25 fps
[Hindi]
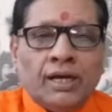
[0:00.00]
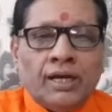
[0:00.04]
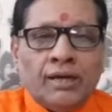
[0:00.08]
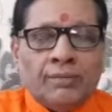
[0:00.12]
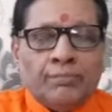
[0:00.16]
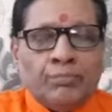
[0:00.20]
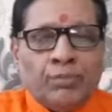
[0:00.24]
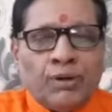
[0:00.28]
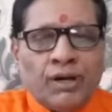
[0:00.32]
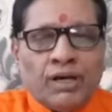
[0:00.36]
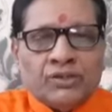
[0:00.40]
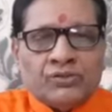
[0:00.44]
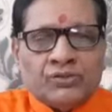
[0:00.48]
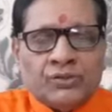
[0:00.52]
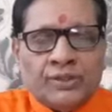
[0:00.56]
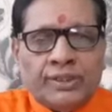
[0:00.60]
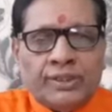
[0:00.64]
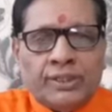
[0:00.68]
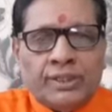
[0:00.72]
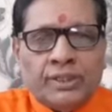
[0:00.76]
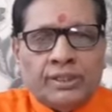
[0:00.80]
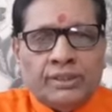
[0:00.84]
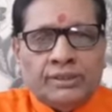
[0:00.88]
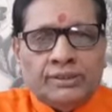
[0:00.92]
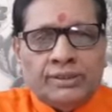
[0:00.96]
आप बॉस
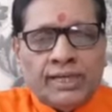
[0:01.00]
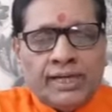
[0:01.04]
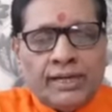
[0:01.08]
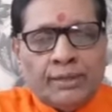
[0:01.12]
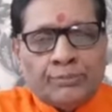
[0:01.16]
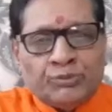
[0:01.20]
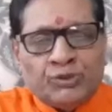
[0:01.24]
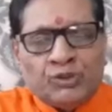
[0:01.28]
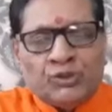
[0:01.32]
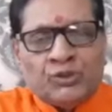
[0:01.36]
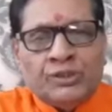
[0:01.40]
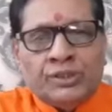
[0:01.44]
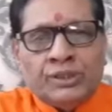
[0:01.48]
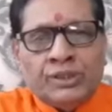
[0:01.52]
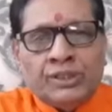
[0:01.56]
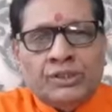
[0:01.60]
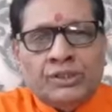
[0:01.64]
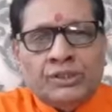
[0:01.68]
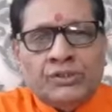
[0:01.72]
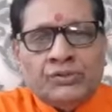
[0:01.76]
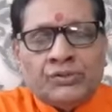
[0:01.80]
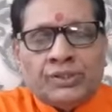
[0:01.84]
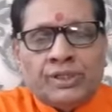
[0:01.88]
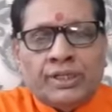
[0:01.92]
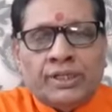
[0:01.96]
हैं या आप किसी के
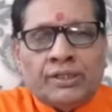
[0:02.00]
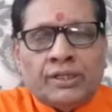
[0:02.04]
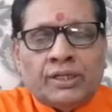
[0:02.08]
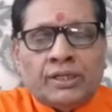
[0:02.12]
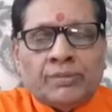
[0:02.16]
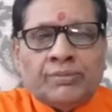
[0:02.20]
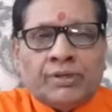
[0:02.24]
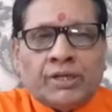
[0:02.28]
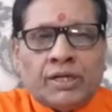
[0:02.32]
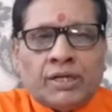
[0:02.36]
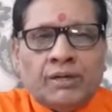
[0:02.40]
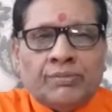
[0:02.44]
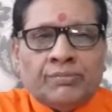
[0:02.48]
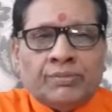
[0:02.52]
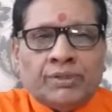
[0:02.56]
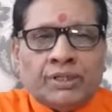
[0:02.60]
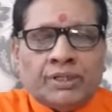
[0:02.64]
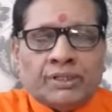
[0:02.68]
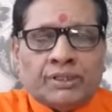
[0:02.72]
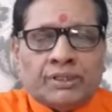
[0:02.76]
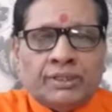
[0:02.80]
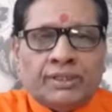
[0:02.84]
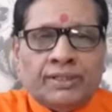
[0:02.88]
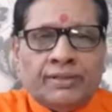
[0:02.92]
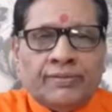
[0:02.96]
नीचे अंडर में काम
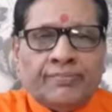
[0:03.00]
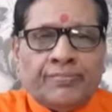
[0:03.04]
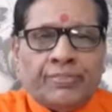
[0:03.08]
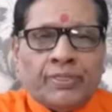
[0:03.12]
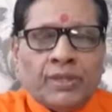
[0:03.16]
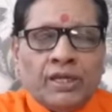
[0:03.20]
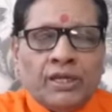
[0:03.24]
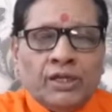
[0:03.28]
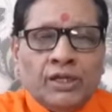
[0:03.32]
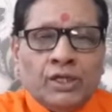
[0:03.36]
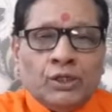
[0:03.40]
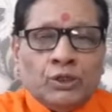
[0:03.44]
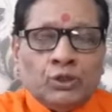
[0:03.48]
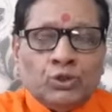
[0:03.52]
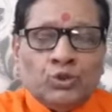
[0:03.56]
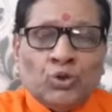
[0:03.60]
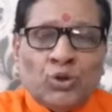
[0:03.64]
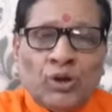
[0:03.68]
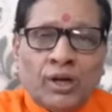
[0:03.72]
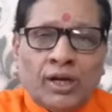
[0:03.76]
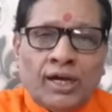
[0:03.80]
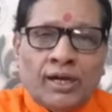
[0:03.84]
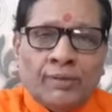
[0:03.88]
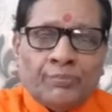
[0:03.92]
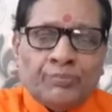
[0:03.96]
करते हैं तो
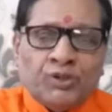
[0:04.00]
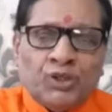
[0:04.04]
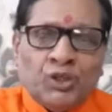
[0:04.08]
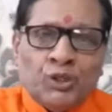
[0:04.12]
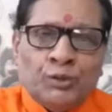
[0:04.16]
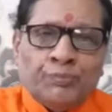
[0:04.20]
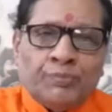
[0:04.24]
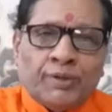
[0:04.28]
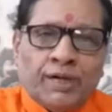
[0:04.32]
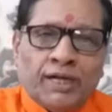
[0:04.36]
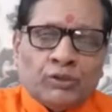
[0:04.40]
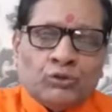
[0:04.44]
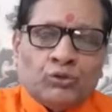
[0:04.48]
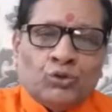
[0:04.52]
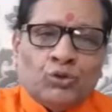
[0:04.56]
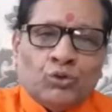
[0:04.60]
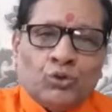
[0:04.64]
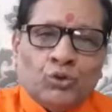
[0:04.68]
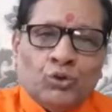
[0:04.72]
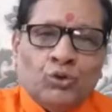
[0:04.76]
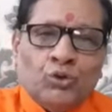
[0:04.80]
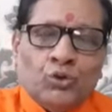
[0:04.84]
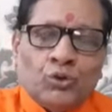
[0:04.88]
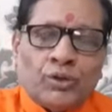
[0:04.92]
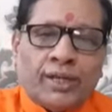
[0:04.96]
आपकी बातों
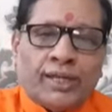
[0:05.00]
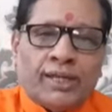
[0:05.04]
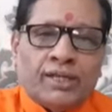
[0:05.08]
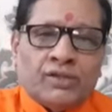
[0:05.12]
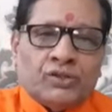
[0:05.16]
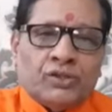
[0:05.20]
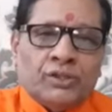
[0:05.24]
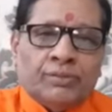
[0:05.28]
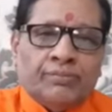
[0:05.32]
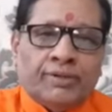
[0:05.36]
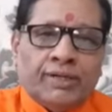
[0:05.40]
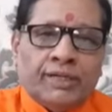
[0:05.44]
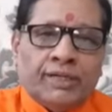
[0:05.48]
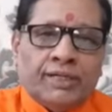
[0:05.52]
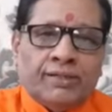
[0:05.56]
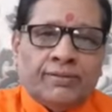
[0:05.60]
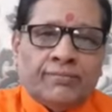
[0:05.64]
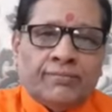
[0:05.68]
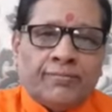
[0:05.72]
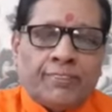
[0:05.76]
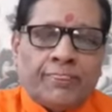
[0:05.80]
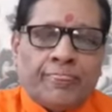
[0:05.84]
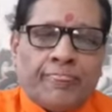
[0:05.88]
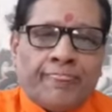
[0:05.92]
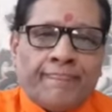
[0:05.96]
को लोग कैसे माने
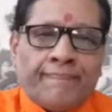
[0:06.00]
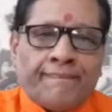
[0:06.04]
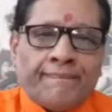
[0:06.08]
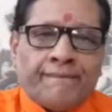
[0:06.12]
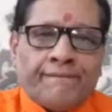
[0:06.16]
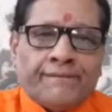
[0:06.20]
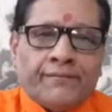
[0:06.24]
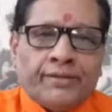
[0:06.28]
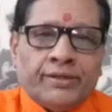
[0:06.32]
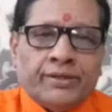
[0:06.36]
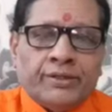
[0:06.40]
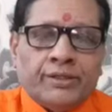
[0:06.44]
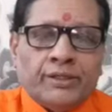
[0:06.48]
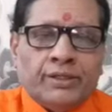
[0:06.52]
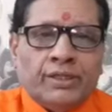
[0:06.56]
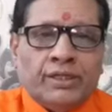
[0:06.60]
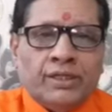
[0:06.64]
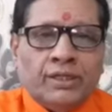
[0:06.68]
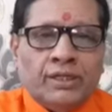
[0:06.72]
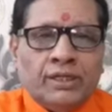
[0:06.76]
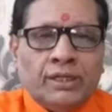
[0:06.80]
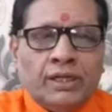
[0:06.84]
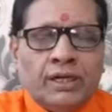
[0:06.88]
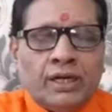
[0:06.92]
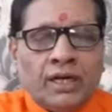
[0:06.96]

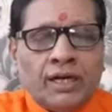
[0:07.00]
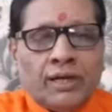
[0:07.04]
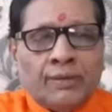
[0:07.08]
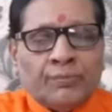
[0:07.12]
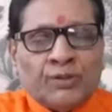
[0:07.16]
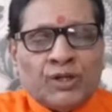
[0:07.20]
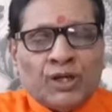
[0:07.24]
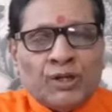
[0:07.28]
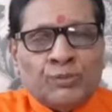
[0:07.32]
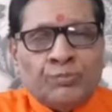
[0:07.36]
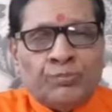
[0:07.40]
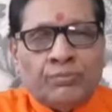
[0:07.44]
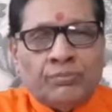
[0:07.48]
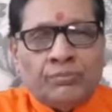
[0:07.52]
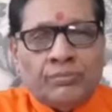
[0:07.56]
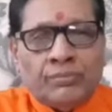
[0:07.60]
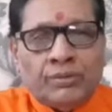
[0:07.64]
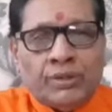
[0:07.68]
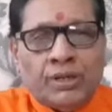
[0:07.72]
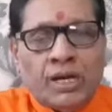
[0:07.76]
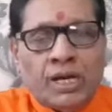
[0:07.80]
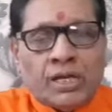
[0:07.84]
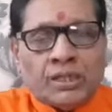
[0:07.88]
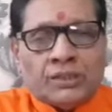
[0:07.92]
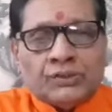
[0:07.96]
आपका
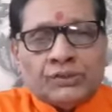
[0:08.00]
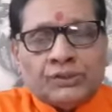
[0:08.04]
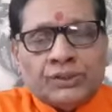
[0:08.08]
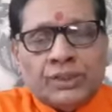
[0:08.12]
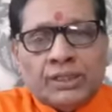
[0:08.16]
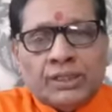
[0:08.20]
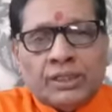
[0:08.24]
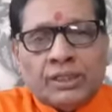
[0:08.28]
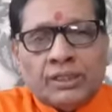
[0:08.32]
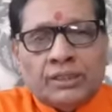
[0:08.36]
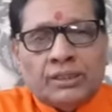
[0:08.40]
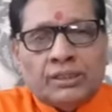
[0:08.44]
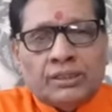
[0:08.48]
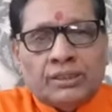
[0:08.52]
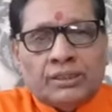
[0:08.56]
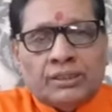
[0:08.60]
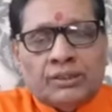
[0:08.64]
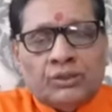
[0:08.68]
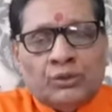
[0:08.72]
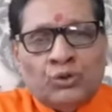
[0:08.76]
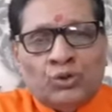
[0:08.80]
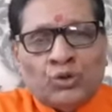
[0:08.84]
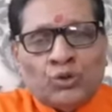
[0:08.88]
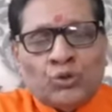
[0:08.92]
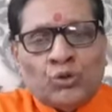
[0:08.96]
आकर्षण
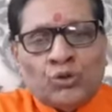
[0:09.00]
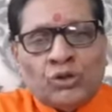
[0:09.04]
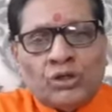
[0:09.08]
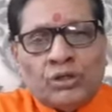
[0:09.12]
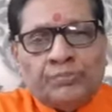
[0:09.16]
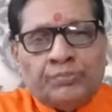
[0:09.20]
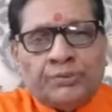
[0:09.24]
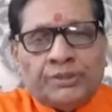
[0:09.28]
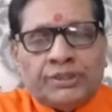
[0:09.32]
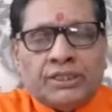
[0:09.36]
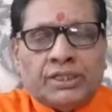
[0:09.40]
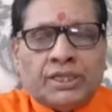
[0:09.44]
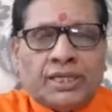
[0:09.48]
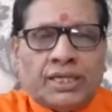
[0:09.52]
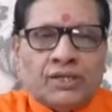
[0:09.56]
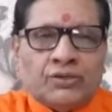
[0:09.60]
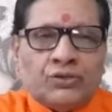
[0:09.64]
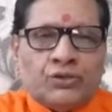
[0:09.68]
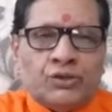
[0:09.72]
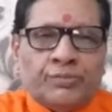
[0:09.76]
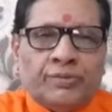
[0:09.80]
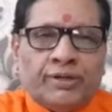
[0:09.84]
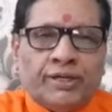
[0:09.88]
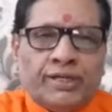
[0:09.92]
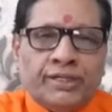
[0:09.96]
लोगों के प्रति
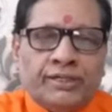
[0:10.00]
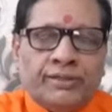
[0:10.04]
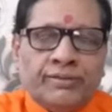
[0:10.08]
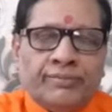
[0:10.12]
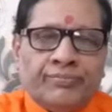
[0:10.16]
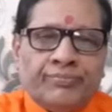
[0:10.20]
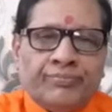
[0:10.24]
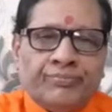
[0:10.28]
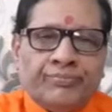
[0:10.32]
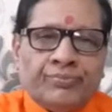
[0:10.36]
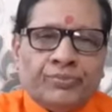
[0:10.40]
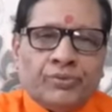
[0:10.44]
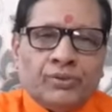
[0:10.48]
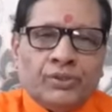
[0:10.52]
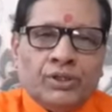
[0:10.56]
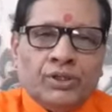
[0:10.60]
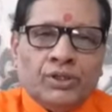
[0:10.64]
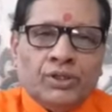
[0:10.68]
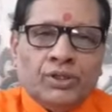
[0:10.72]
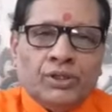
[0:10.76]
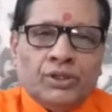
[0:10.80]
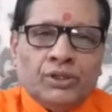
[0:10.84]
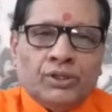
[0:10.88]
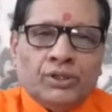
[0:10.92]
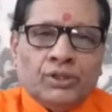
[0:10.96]
कैसे बढ़े
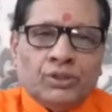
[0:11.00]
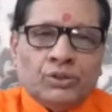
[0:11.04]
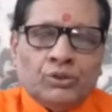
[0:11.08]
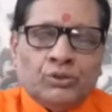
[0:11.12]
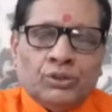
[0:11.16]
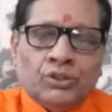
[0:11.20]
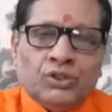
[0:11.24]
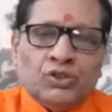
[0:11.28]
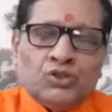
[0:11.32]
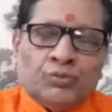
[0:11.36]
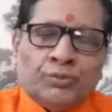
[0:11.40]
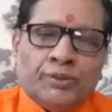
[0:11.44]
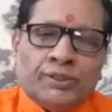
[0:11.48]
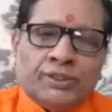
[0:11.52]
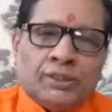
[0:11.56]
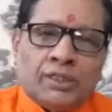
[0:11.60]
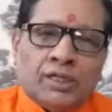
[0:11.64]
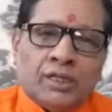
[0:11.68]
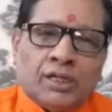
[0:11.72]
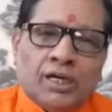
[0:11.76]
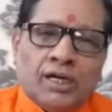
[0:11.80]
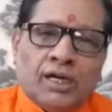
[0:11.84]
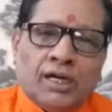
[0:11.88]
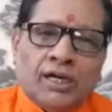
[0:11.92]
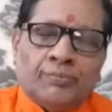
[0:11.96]
तो इस मंत्र
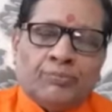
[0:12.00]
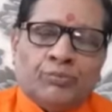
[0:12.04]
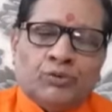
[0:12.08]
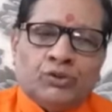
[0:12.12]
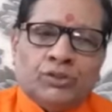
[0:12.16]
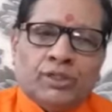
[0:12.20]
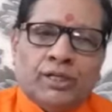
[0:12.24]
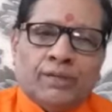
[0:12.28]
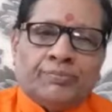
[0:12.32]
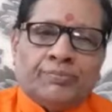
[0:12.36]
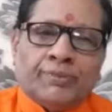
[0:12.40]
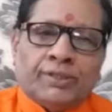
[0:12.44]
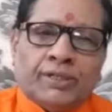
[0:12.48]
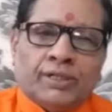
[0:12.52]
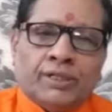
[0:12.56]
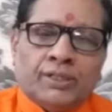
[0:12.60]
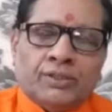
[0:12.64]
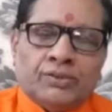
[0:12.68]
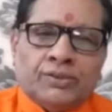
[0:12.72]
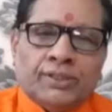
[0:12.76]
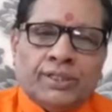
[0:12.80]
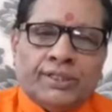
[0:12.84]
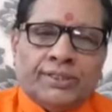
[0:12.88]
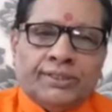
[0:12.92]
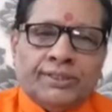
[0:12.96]
का आपको जाप
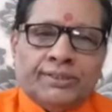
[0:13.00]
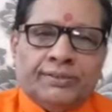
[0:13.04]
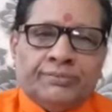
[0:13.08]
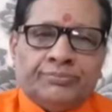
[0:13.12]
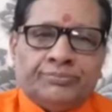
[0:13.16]
करना चाहिए